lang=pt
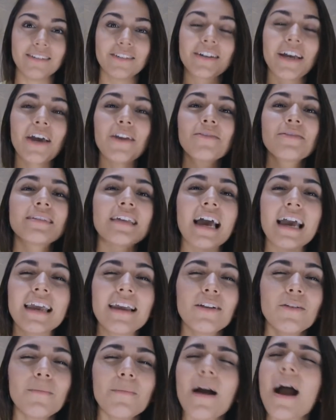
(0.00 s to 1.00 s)
Eu quero usar
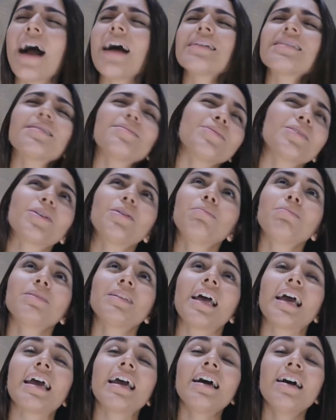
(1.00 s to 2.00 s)
ele o máximo que eu
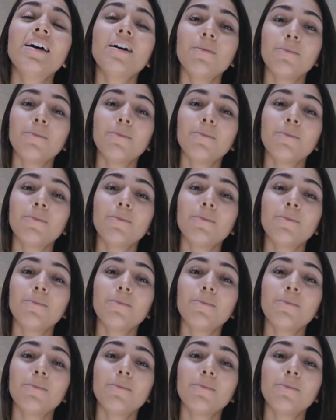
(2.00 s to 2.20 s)
puder,